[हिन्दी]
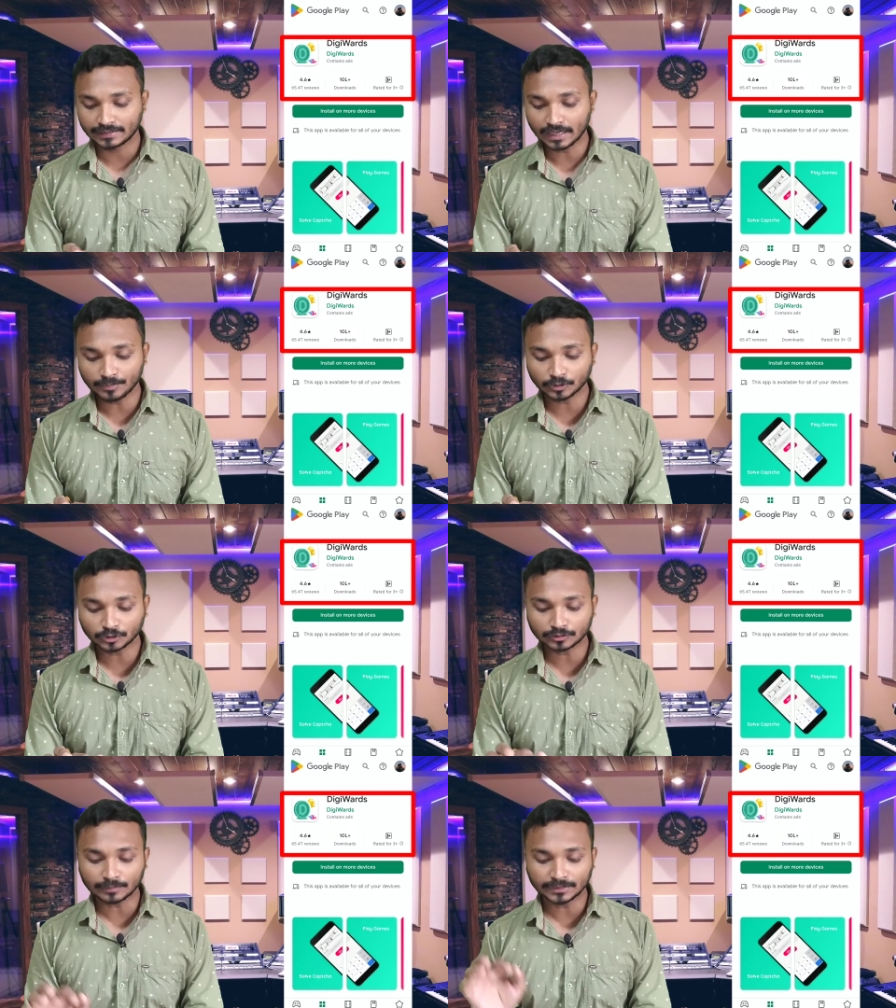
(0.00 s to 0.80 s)
यहाँ पे
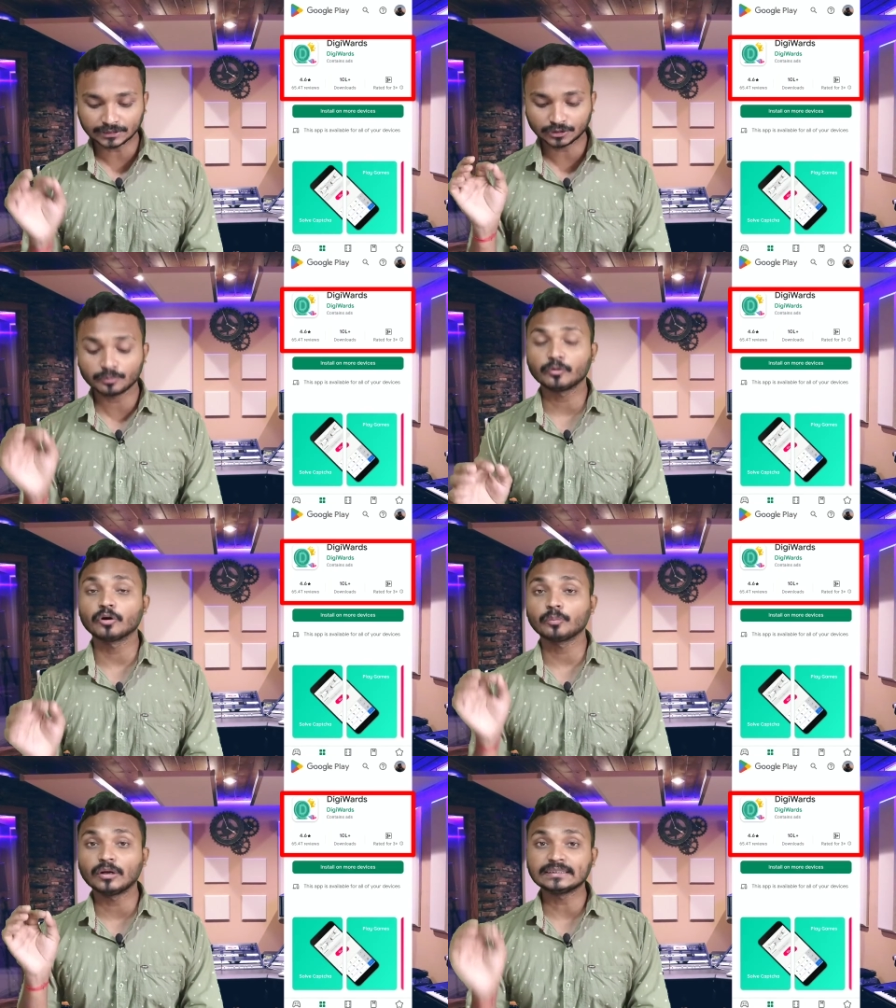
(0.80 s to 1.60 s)
दोस्तों आप देख सकते हो
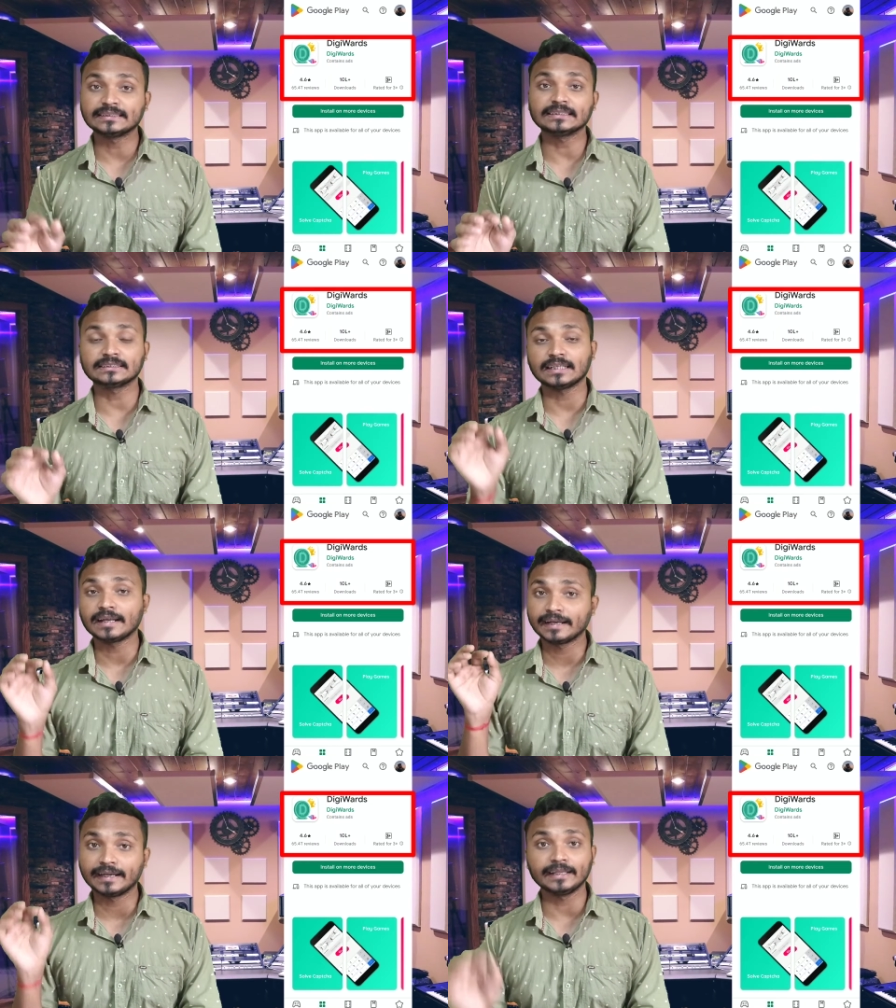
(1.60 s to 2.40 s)
फोर पॉइंट सिक्स
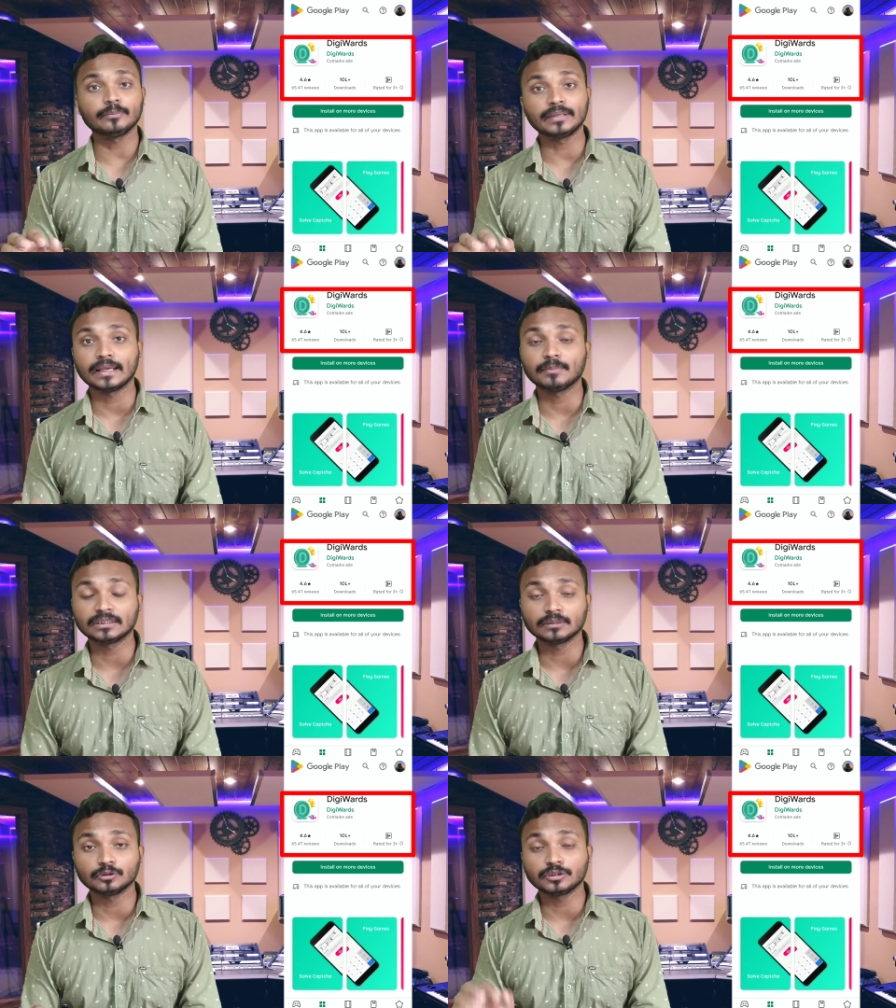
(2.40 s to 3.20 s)
स्टार रेटिंग भी है
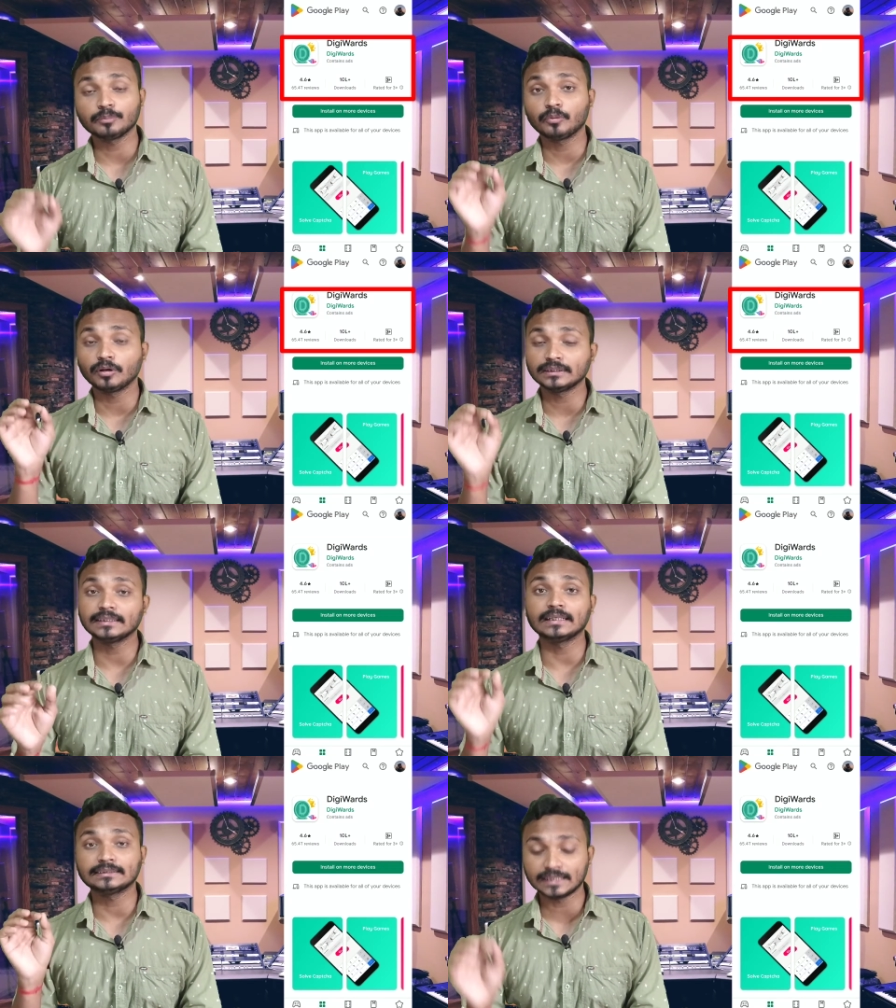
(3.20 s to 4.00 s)
मतलब दोस्तों बहुत
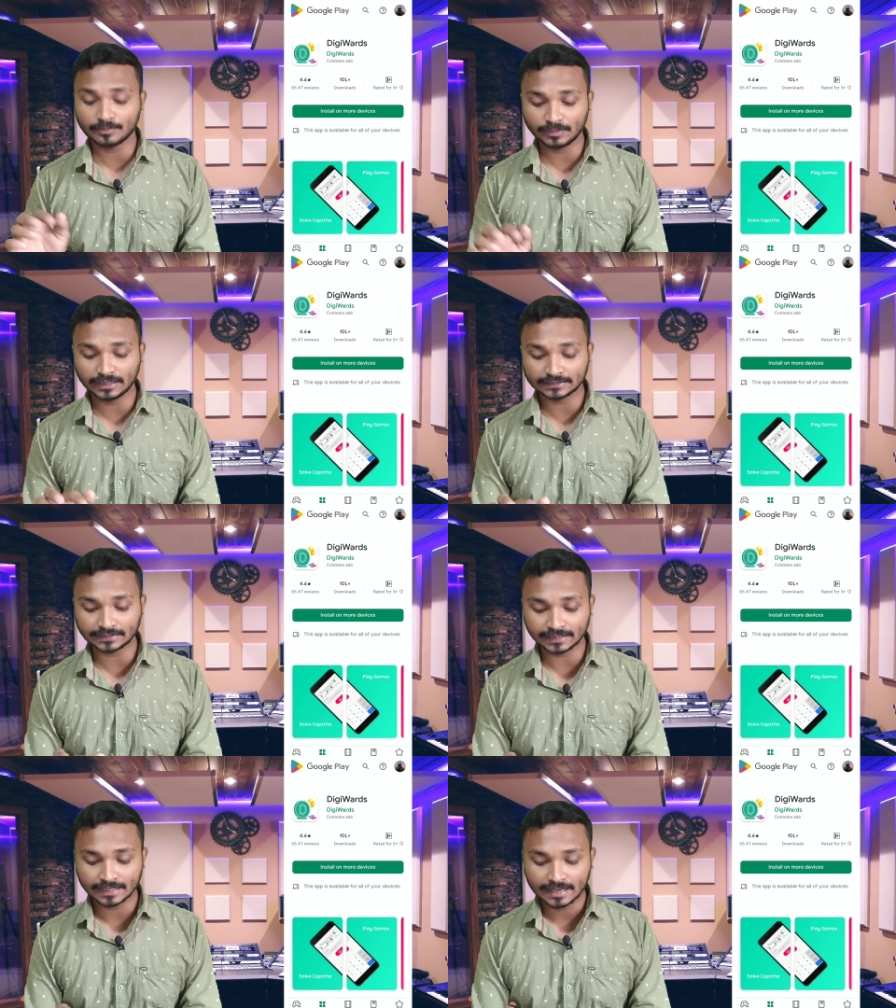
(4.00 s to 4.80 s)
ही अच्छा
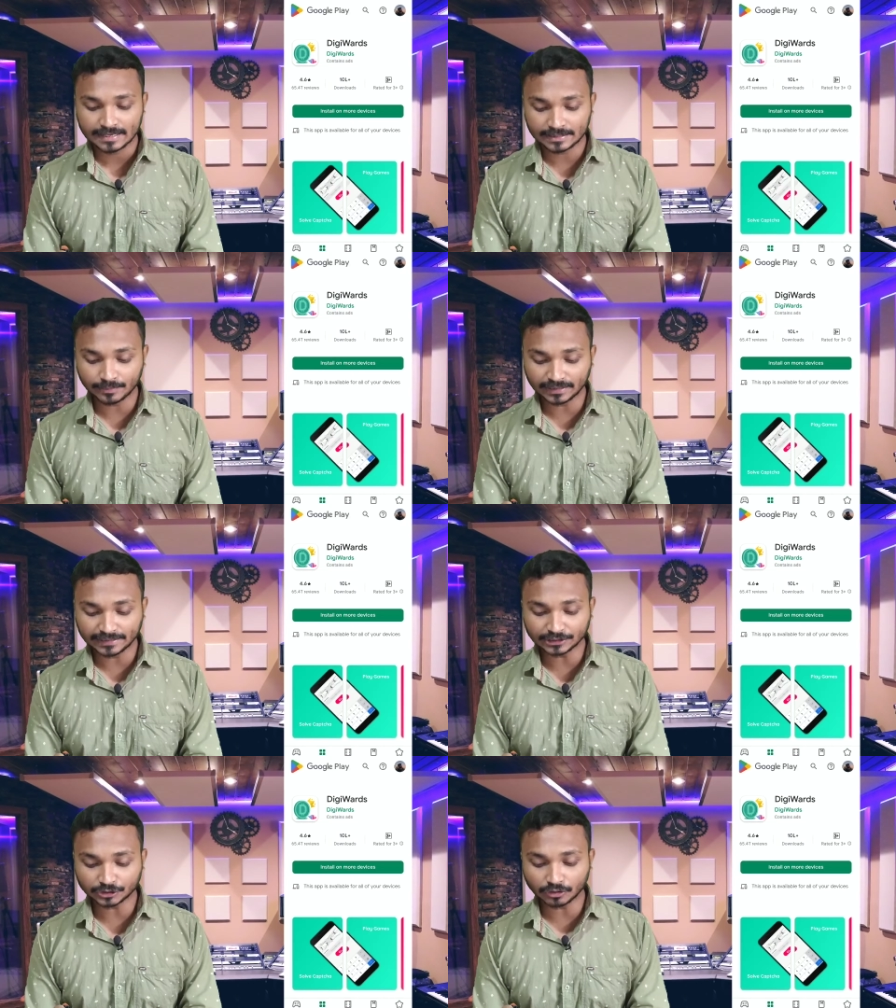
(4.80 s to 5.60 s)
एप्लीकेशन है सिंपली
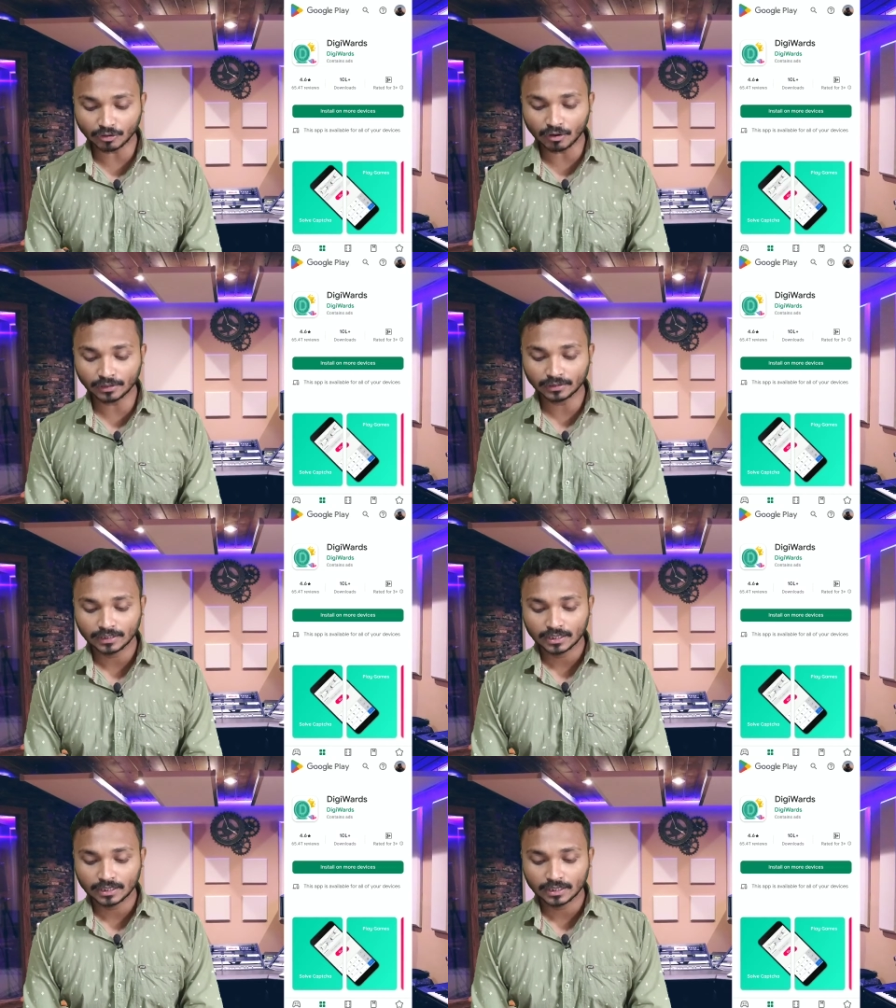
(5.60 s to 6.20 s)
इंस्टॉल ऑन